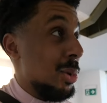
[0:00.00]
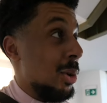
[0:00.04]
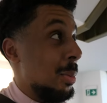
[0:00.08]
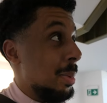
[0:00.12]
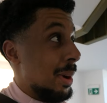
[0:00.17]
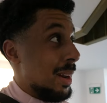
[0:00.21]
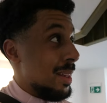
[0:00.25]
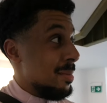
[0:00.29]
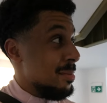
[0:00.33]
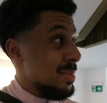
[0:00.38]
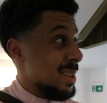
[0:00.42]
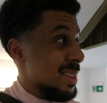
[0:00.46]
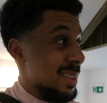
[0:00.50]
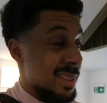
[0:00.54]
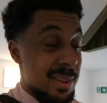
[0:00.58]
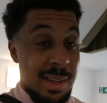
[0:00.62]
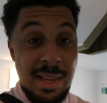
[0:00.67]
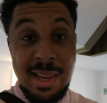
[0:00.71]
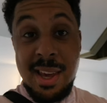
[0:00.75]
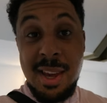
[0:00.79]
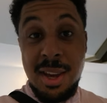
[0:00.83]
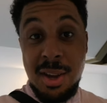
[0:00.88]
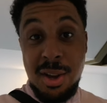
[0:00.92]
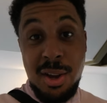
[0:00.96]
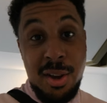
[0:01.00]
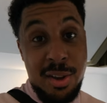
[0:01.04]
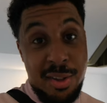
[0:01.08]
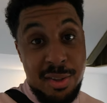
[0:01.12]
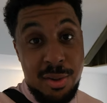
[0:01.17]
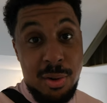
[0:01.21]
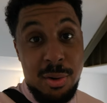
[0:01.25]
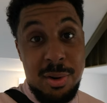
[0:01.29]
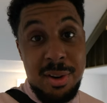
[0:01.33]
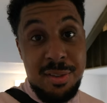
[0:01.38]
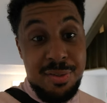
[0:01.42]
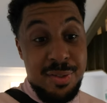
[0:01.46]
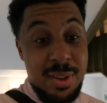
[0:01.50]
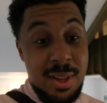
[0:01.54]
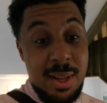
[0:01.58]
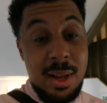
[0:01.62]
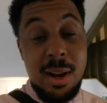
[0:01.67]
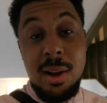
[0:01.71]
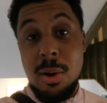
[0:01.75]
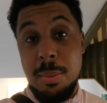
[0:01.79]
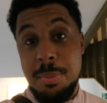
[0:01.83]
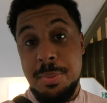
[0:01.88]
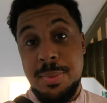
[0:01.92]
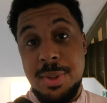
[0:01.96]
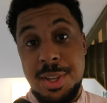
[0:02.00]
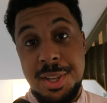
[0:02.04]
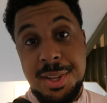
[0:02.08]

Problem ist, Herr Storyfeed erlaubt